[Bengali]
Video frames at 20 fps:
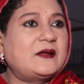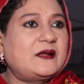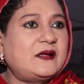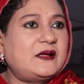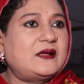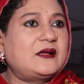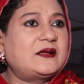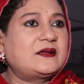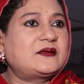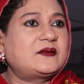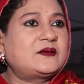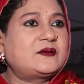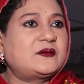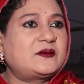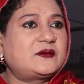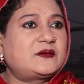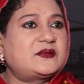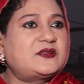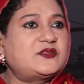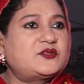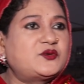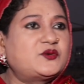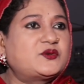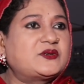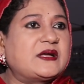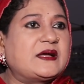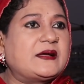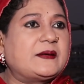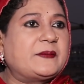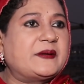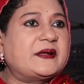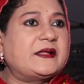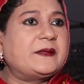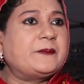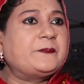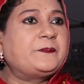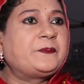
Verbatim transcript: হ্যাঁ কিছুটা মানে